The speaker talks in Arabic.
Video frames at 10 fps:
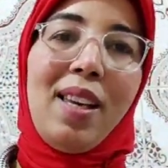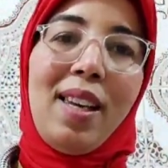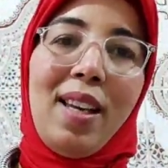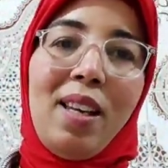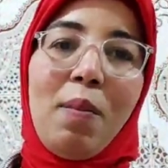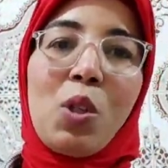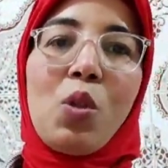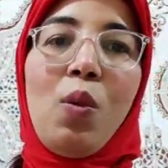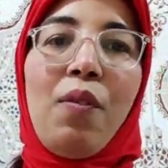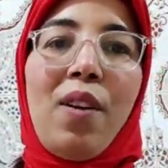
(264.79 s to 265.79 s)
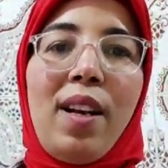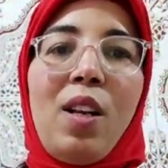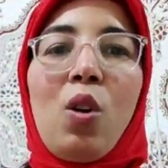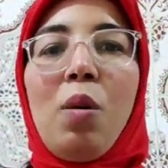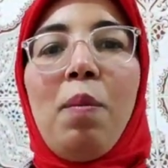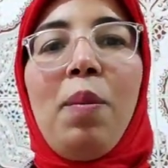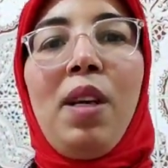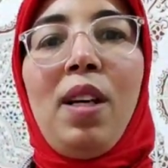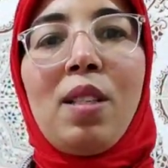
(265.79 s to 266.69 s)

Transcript: يعني باش نوفر عليكم آه،